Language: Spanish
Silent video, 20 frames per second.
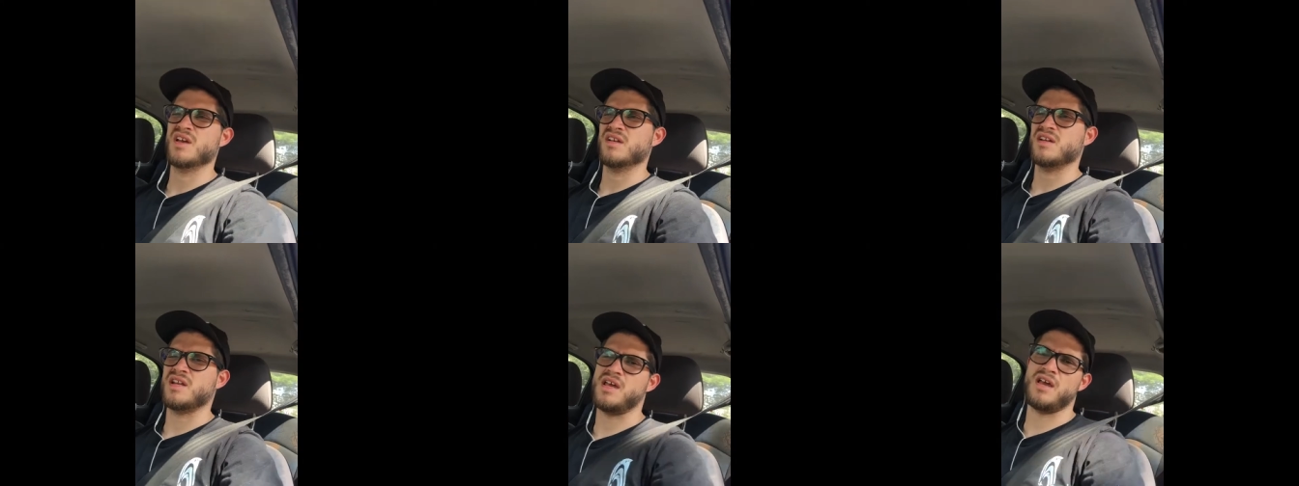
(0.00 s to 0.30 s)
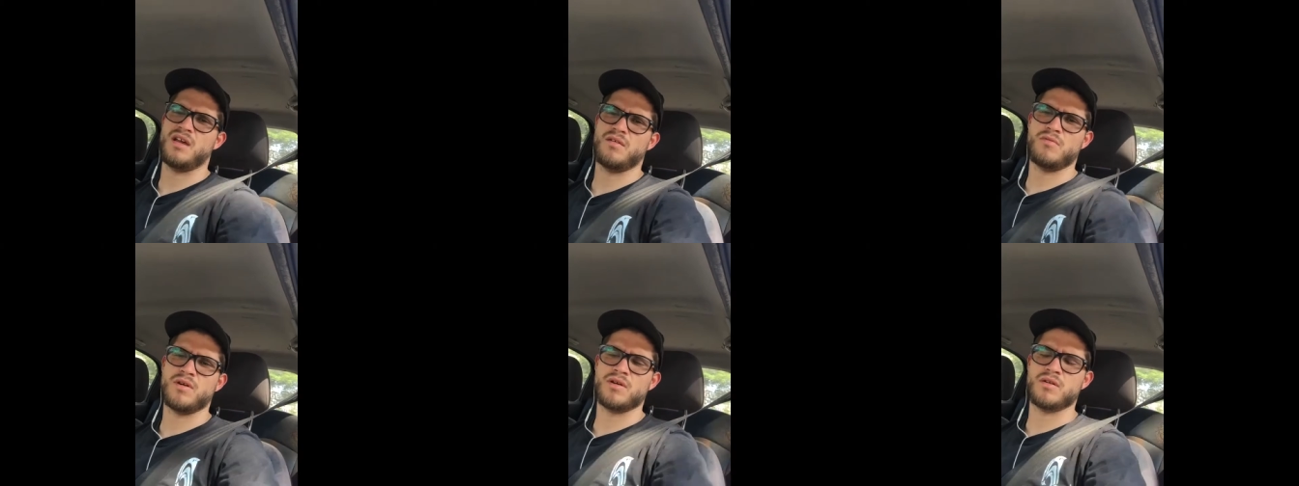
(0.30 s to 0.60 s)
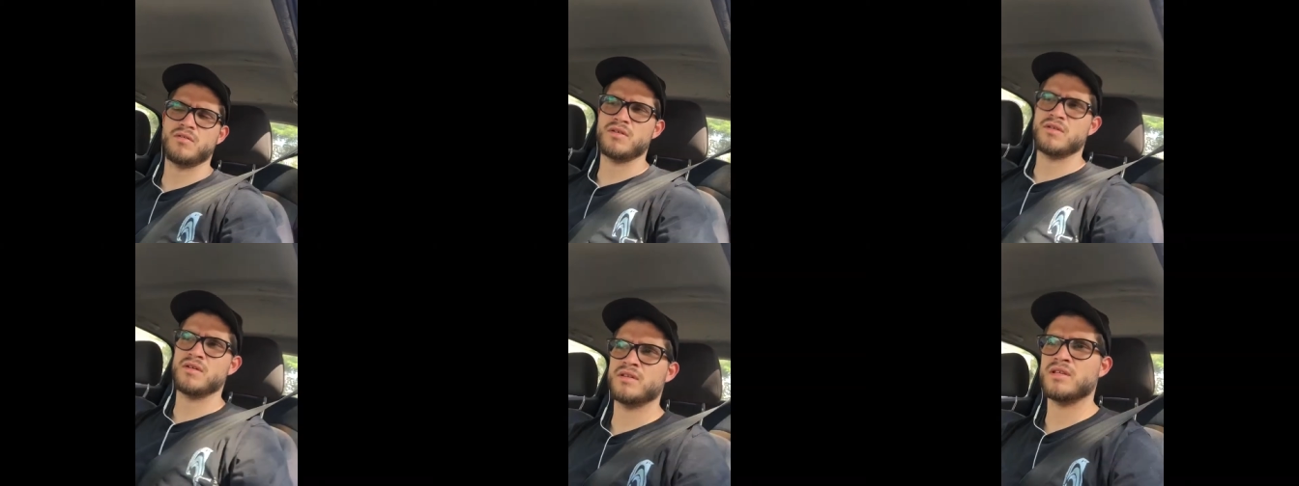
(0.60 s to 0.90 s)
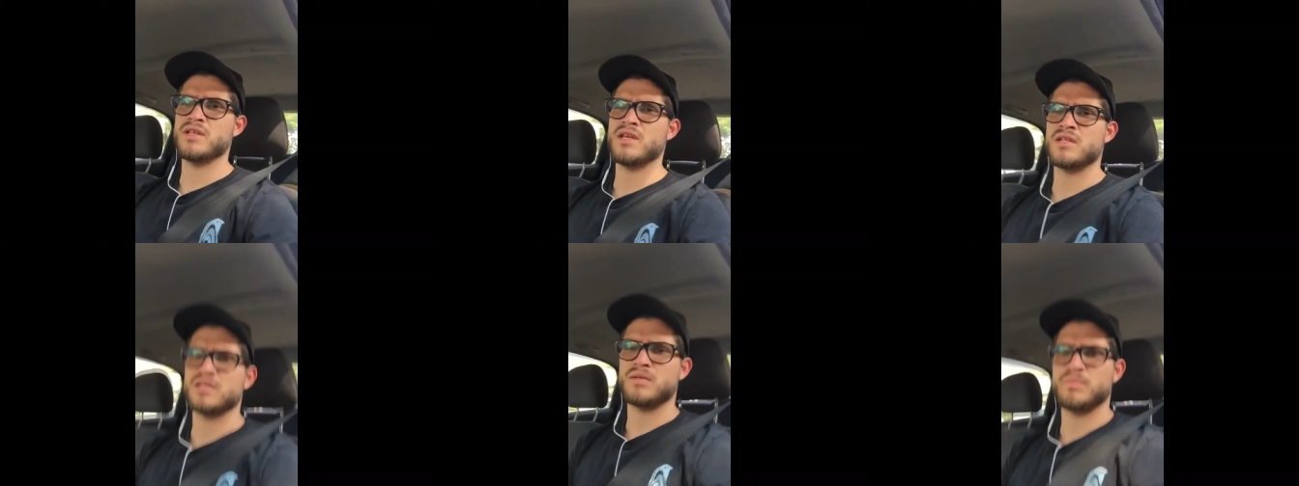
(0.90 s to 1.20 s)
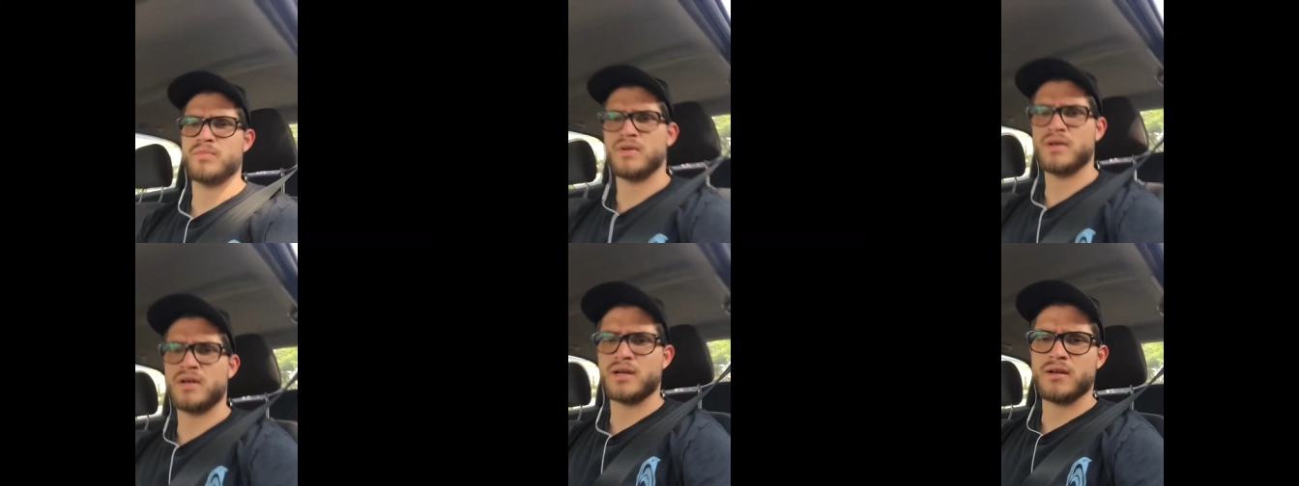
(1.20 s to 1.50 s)
Ah, bueno, hoy en día se
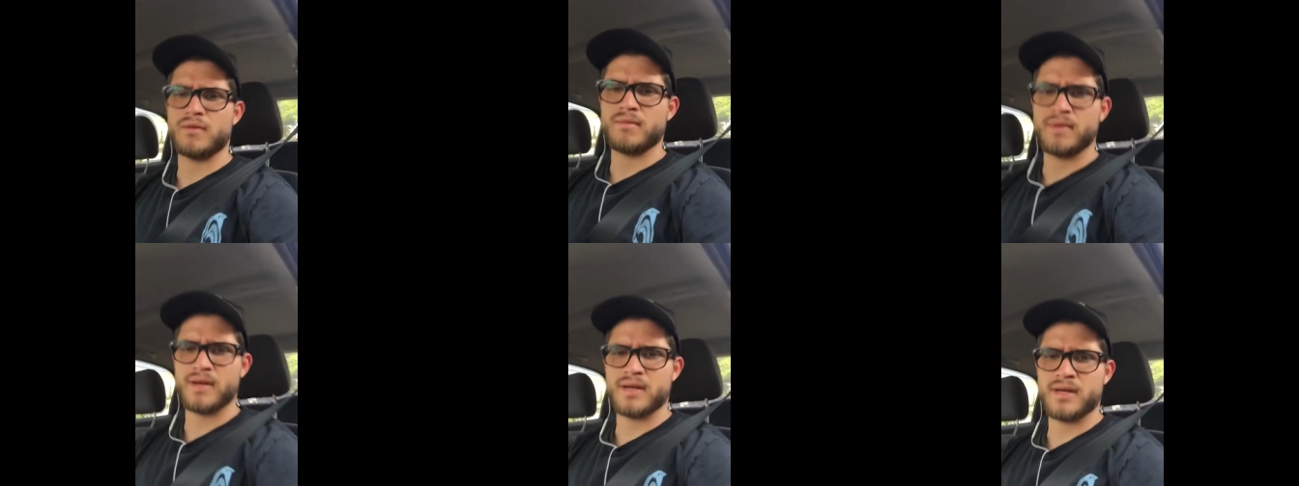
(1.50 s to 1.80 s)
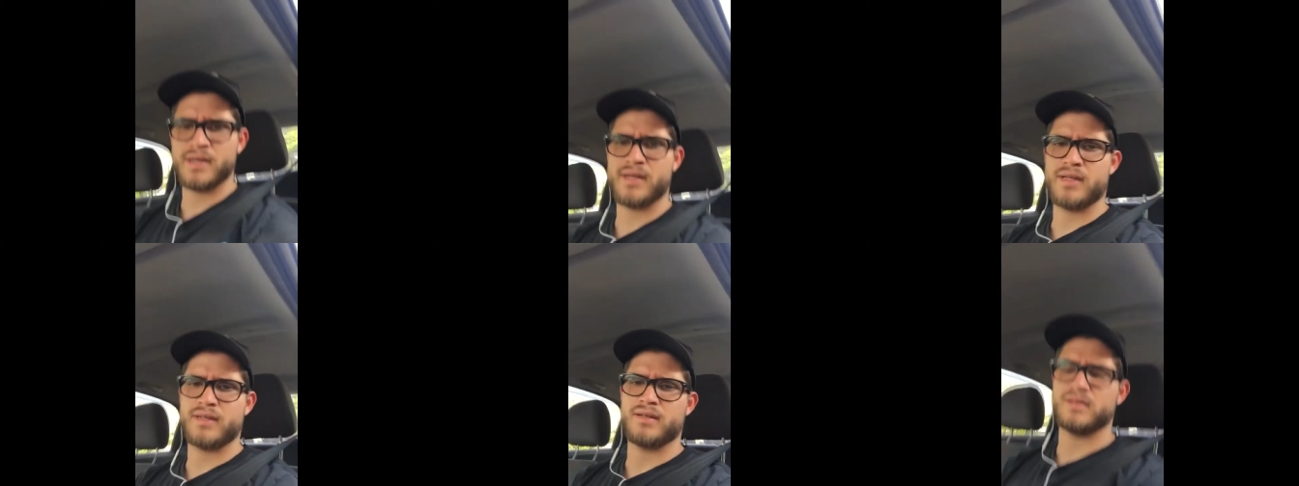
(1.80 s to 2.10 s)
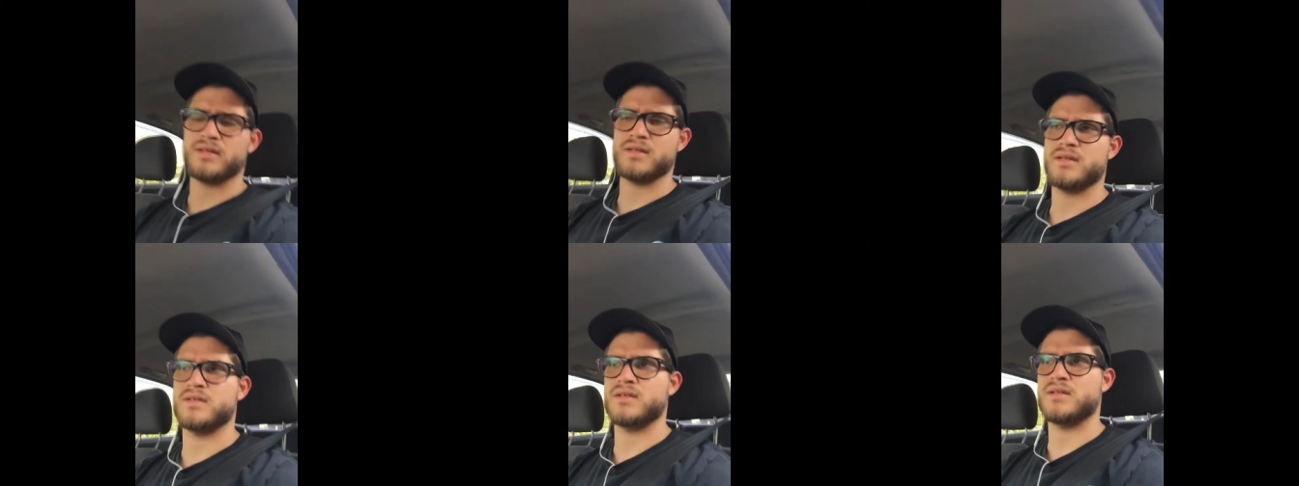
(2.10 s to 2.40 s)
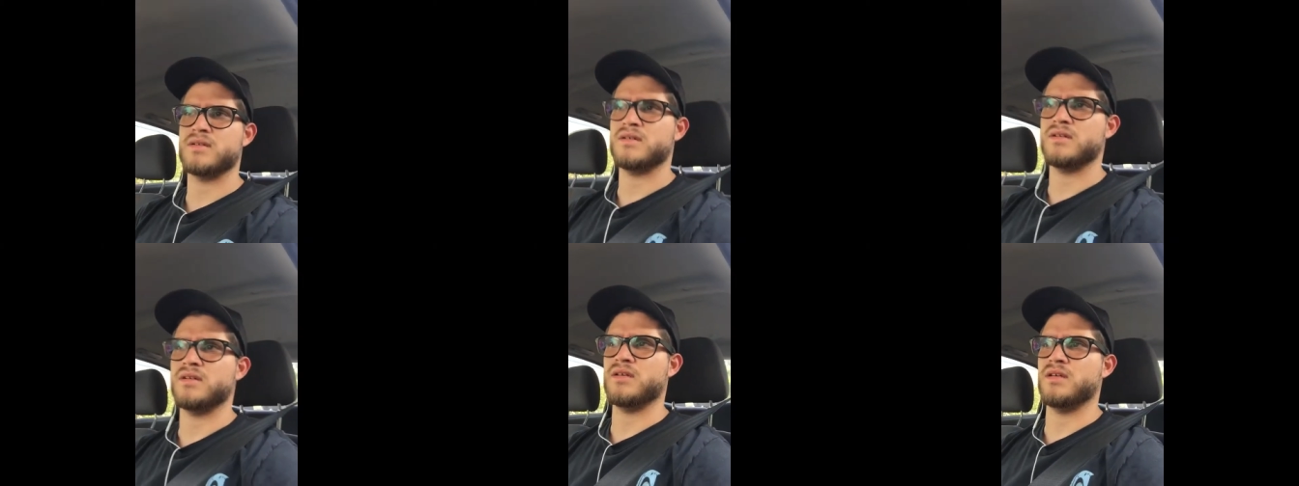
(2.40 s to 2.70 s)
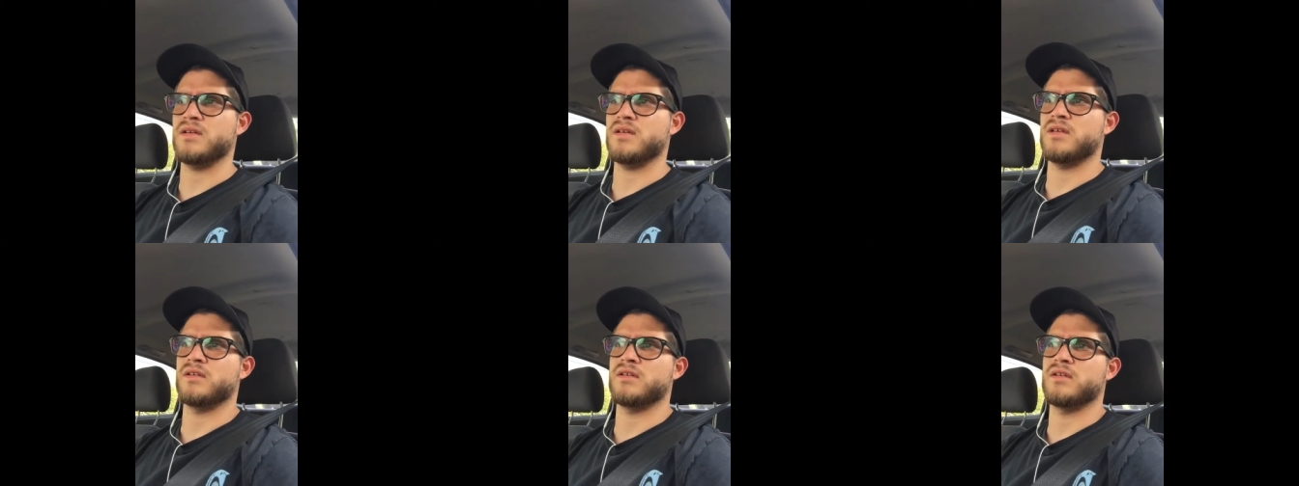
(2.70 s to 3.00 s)
puede grabar
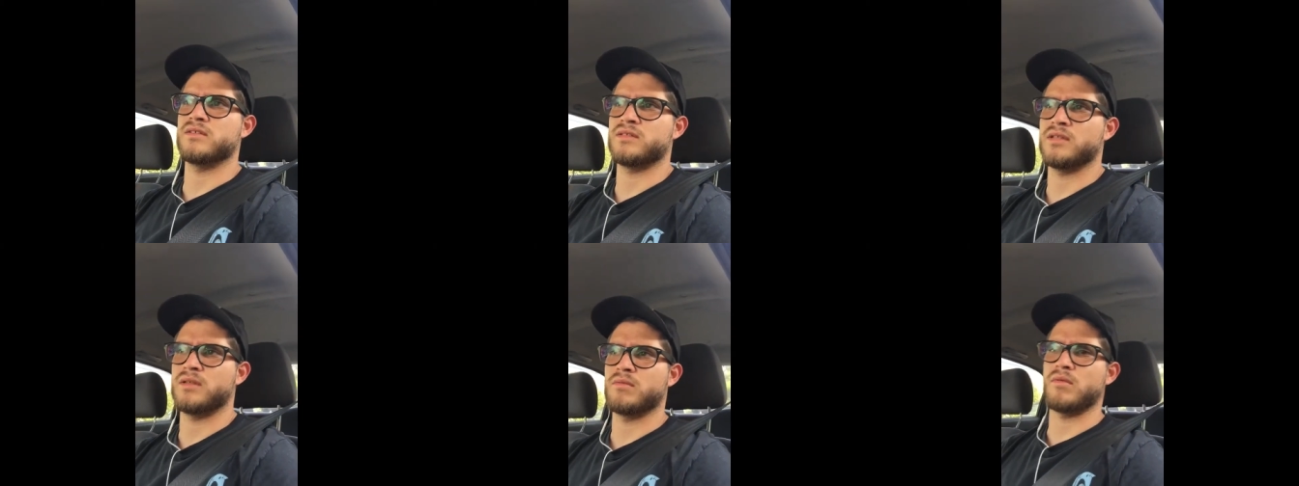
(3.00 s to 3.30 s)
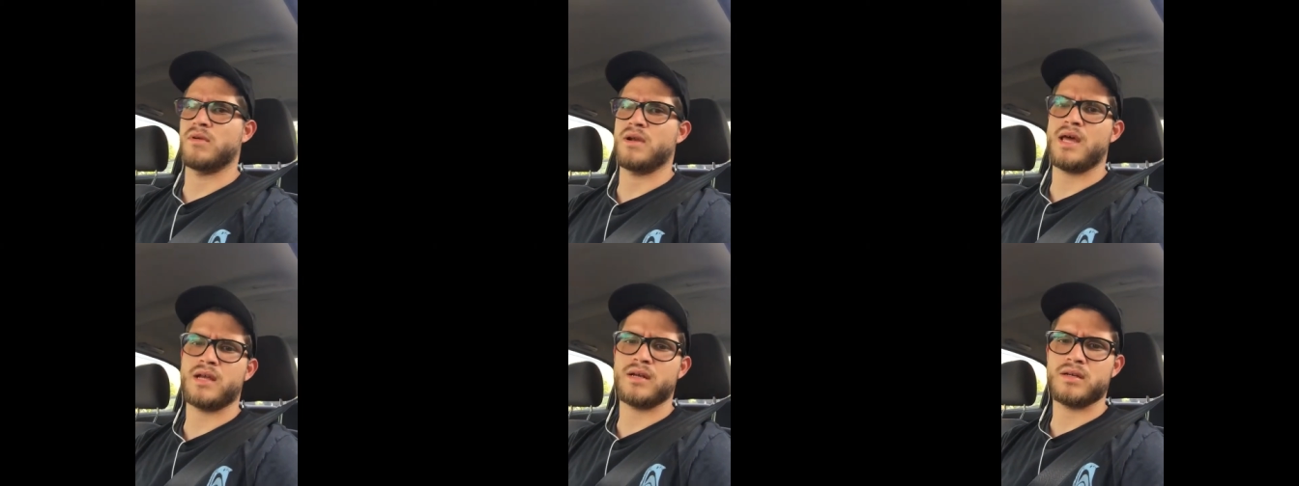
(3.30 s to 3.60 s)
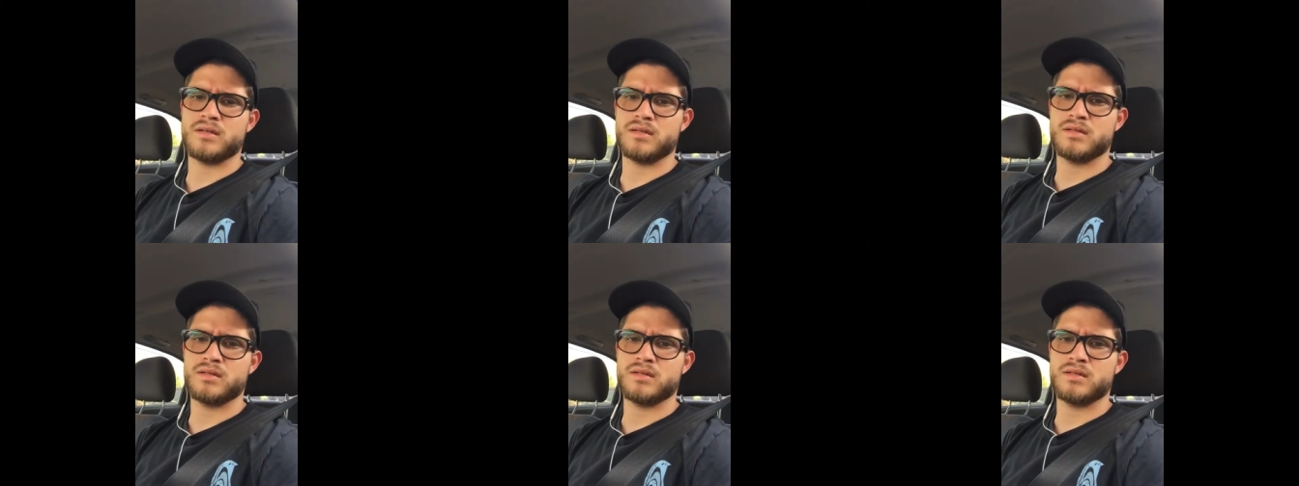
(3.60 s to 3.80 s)
en el celular,